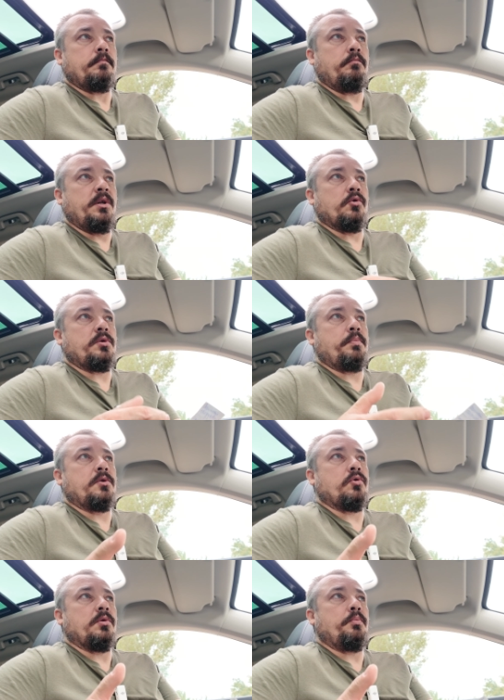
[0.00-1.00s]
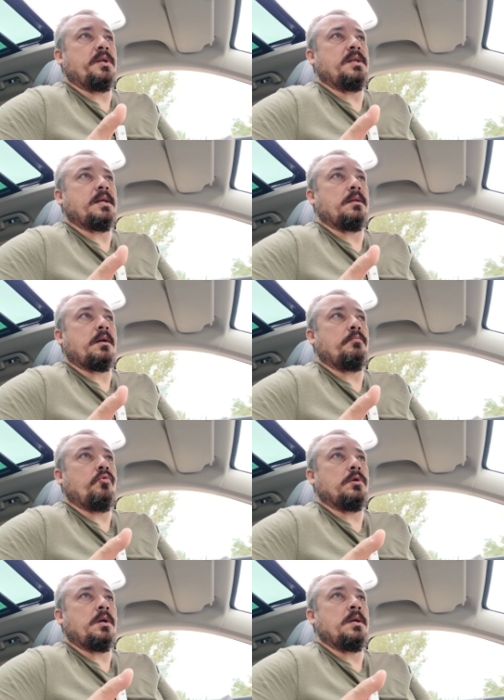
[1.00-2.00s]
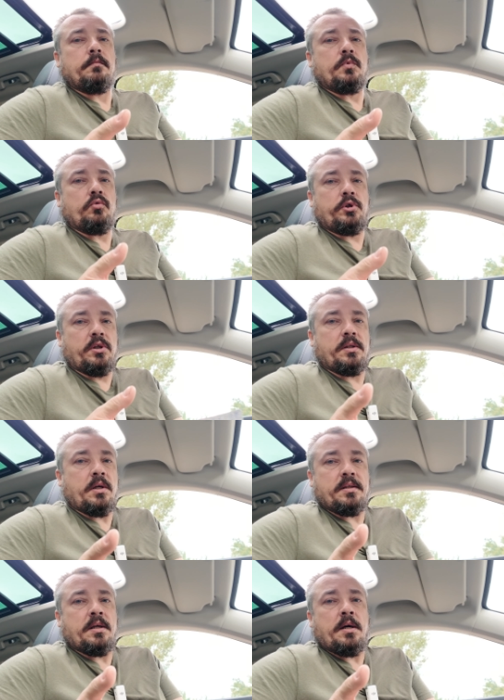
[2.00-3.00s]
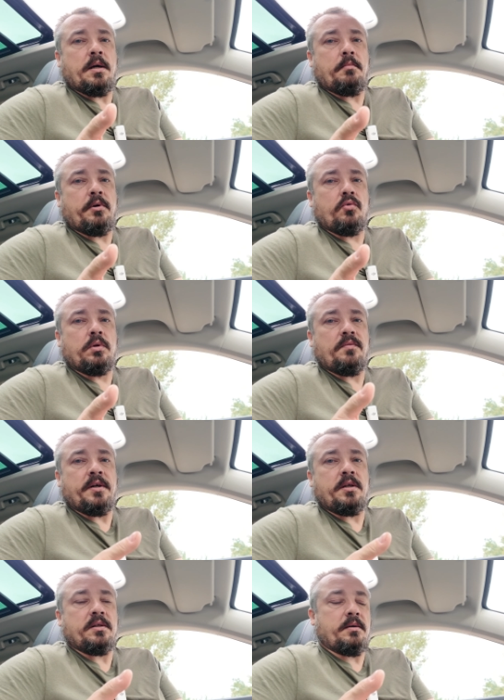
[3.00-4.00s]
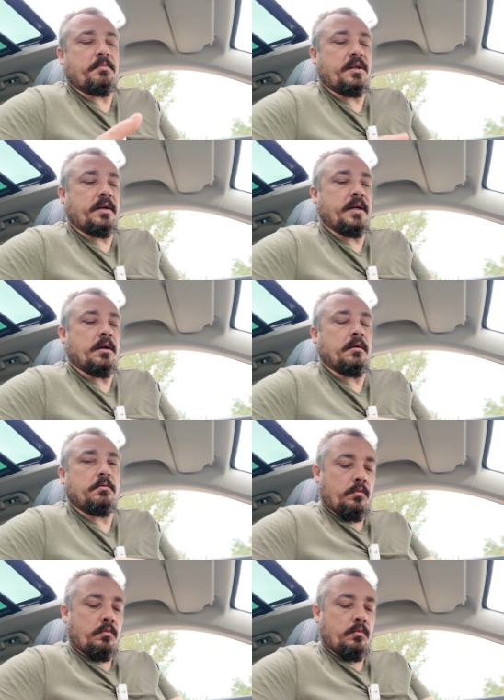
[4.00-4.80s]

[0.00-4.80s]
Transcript: минус 550 работа, ну чисто за оборудование, за материалы.